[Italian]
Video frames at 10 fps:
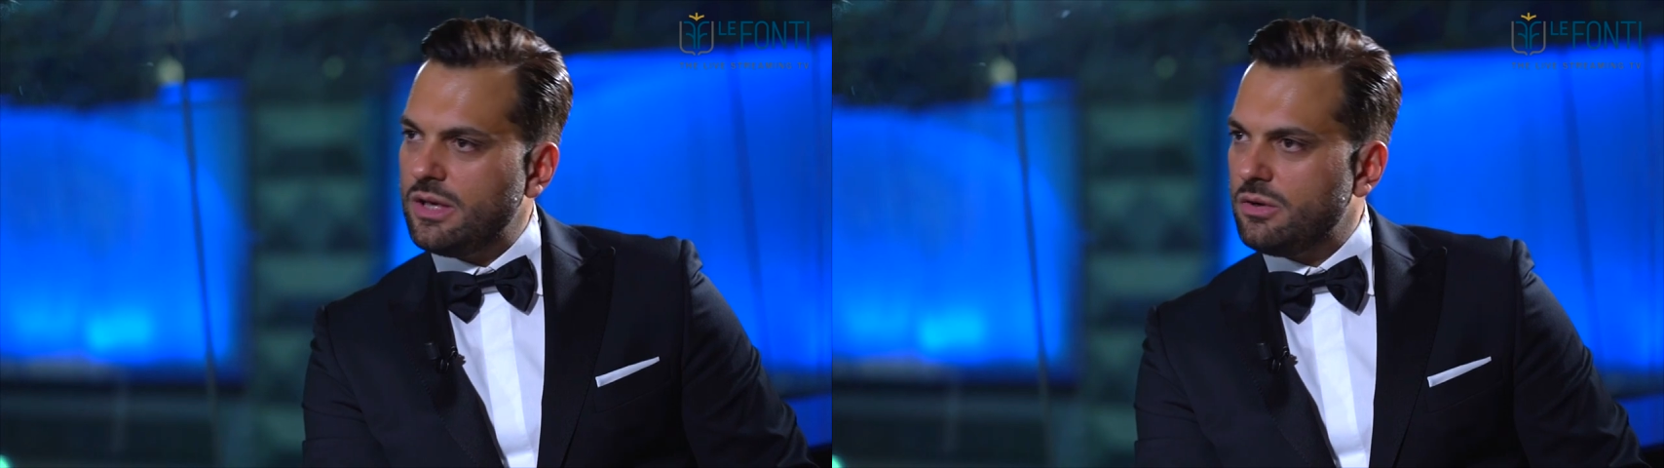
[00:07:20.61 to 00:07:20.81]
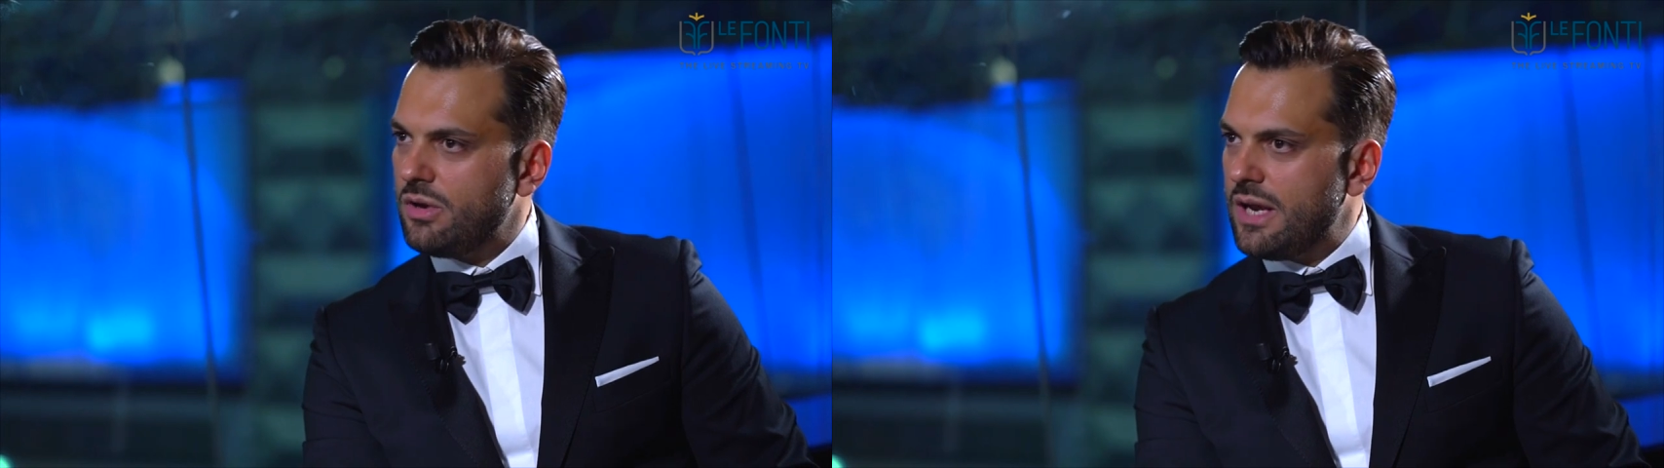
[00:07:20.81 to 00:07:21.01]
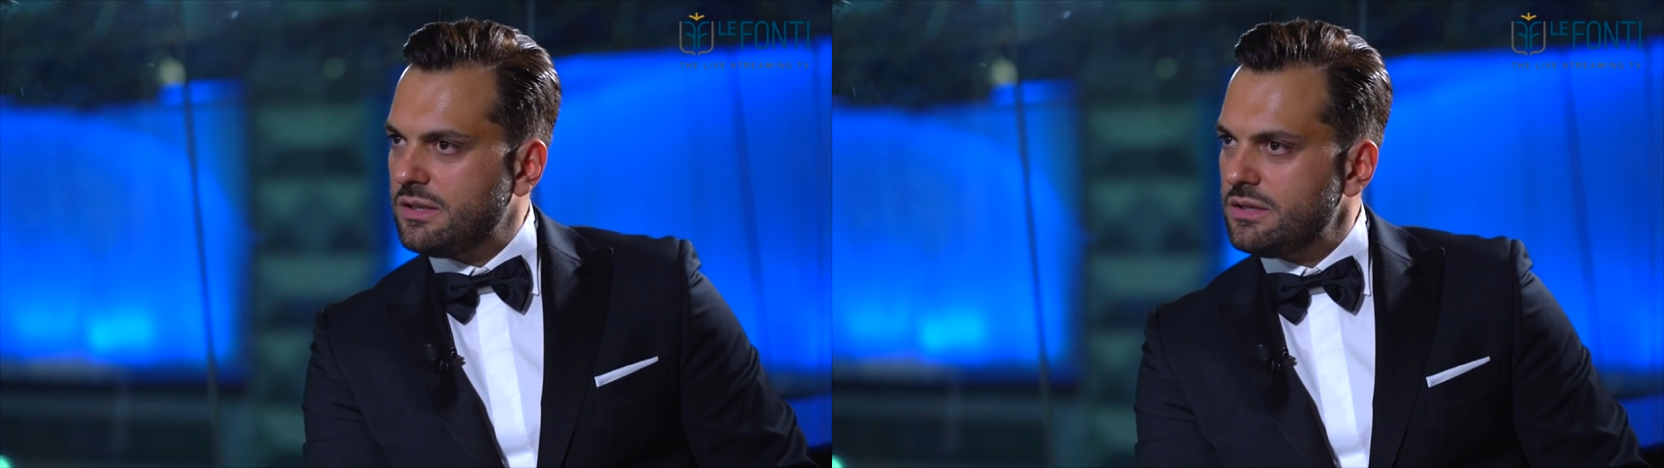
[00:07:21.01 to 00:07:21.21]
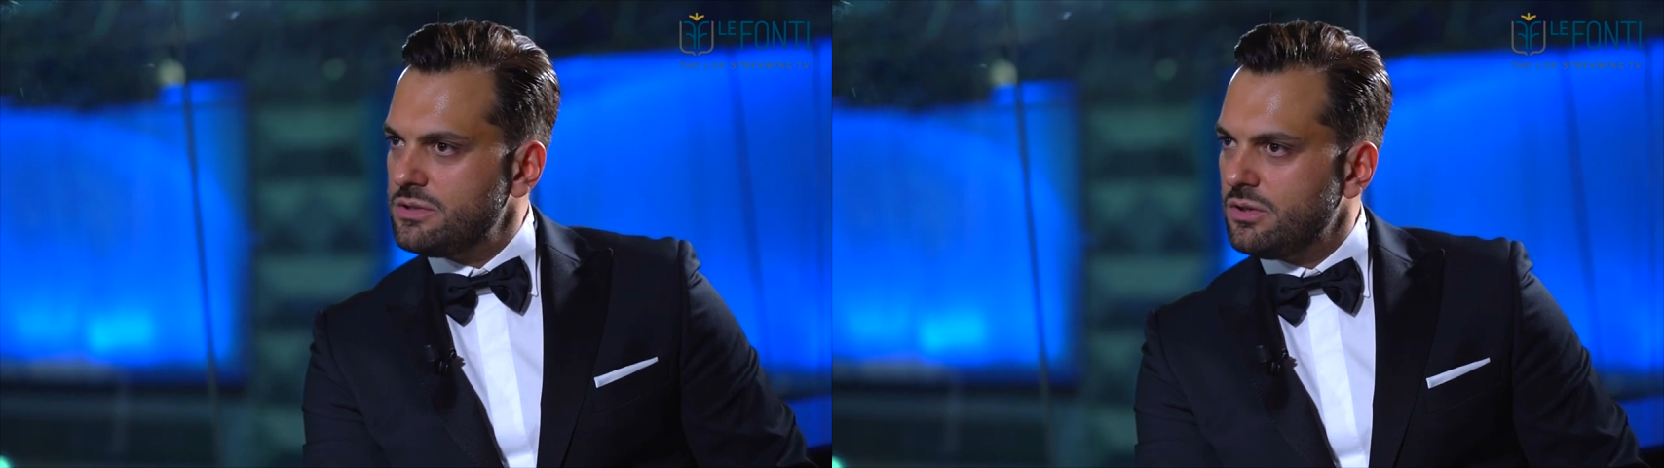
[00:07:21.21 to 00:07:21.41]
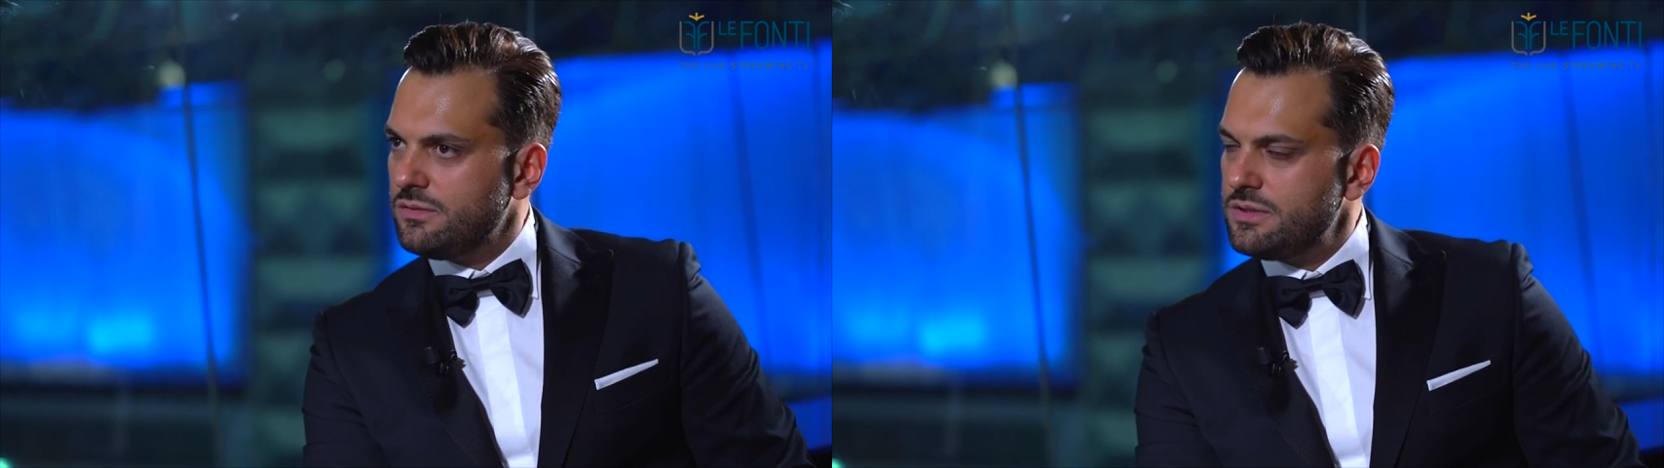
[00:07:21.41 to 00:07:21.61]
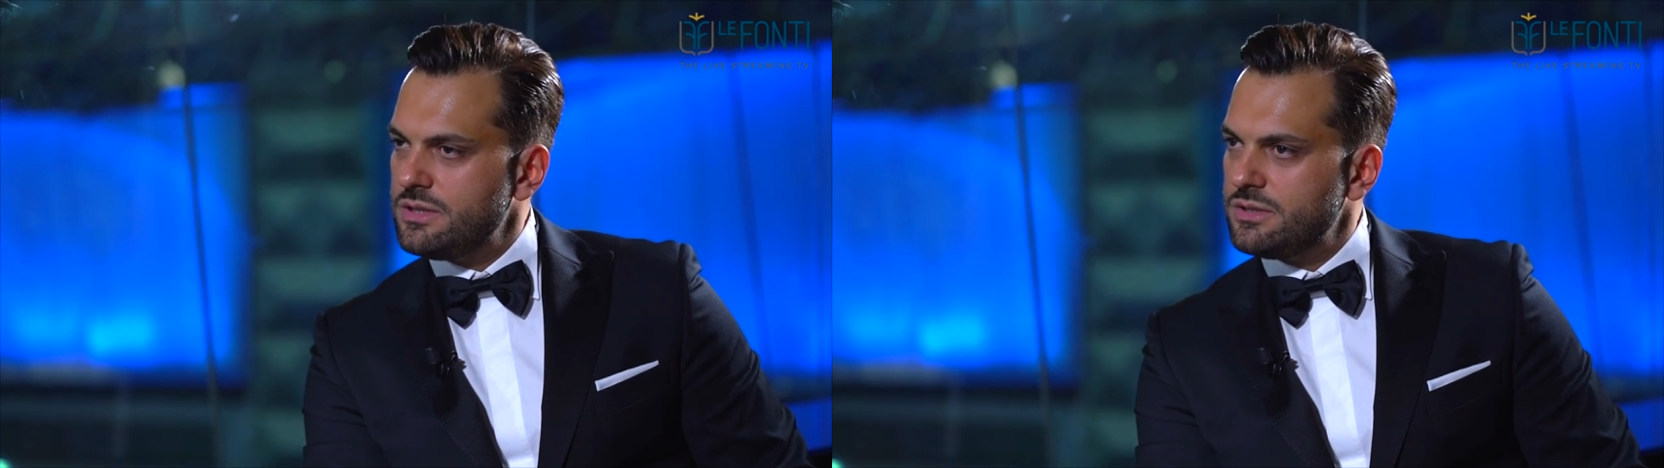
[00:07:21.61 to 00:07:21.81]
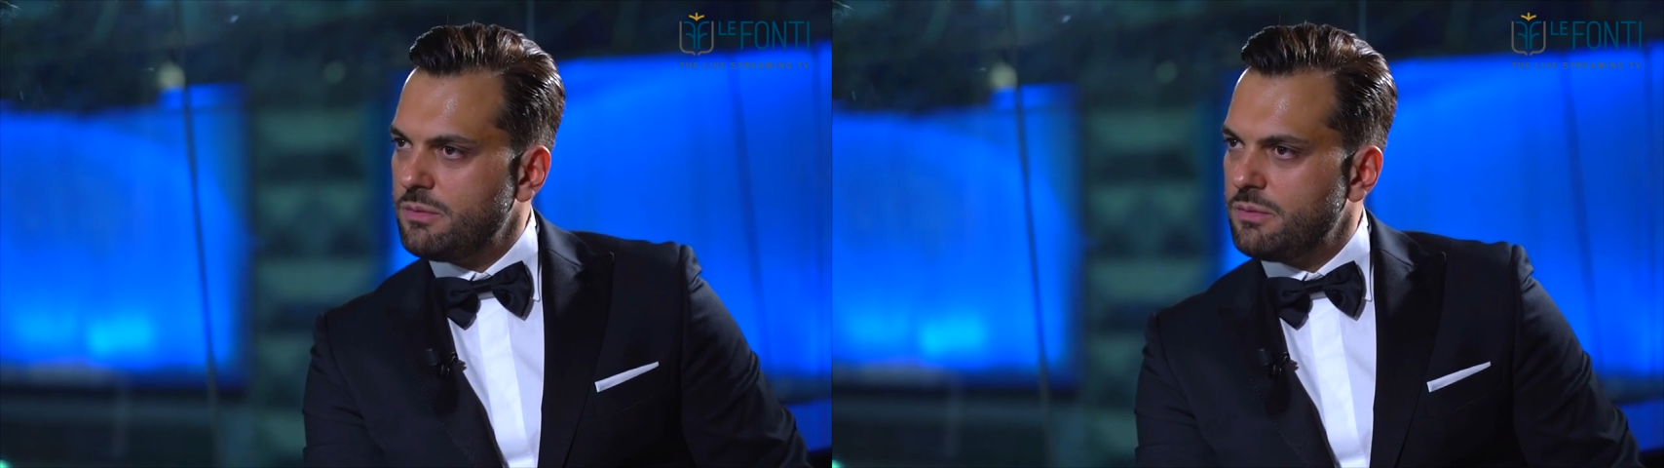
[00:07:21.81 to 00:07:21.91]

dei connected services,